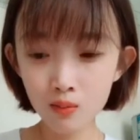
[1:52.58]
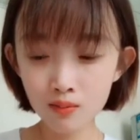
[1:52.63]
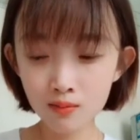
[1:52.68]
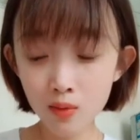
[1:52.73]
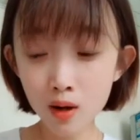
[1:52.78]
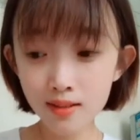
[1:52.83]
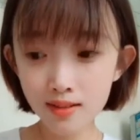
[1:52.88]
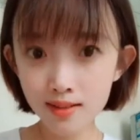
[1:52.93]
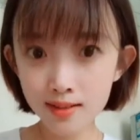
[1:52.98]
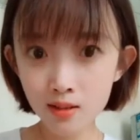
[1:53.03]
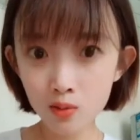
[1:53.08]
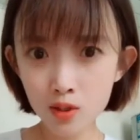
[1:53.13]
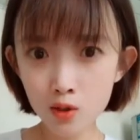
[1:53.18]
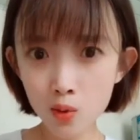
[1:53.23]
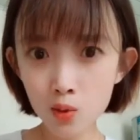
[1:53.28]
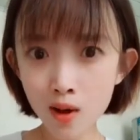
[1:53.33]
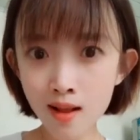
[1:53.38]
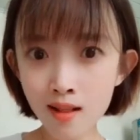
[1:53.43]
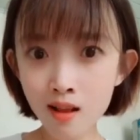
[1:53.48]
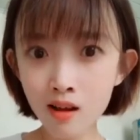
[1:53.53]
不好意思，我
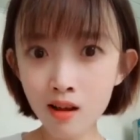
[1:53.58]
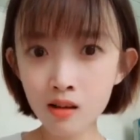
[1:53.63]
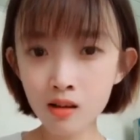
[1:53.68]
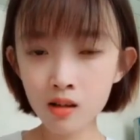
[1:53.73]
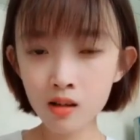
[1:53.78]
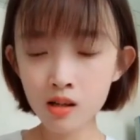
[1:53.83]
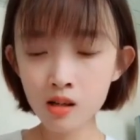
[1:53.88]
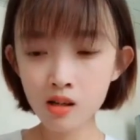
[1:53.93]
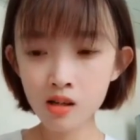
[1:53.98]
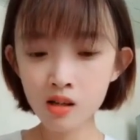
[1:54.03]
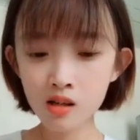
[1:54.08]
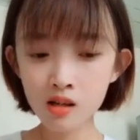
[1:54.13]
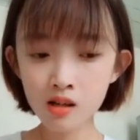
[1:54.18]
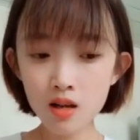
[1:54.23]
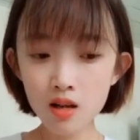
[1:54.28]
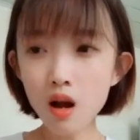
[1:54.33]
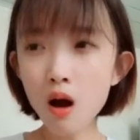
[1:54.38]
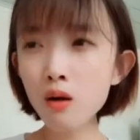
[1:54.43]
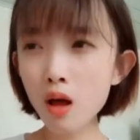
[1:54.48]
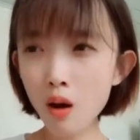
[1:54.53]
手断了。那还有？
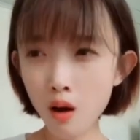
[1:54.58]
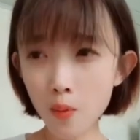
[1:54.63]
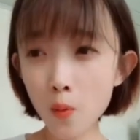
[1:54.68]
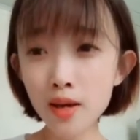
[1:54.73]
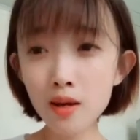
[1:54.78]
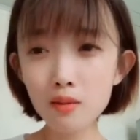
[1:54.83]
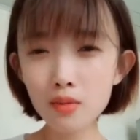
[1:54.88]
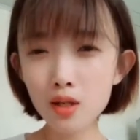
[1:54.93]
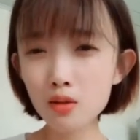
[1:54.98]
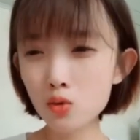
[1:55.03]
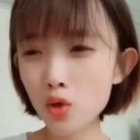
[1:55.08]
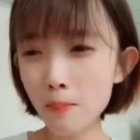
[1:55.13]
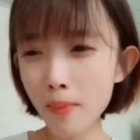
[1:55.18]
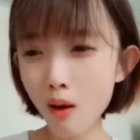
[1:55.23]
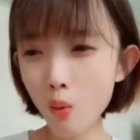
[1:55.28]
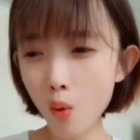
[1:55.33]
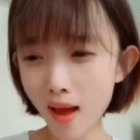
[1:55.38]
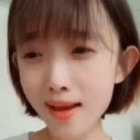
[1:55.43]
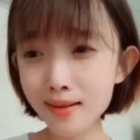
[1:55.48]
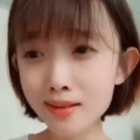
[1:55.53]
好了，宝贝，闭嘴吧，
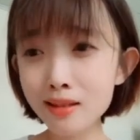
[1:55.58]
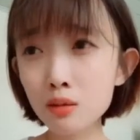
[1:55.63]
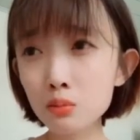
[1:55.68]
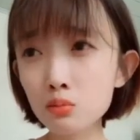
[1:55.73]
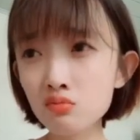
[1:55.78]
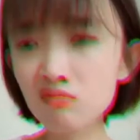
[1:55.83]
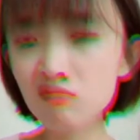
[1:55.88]
我爱你。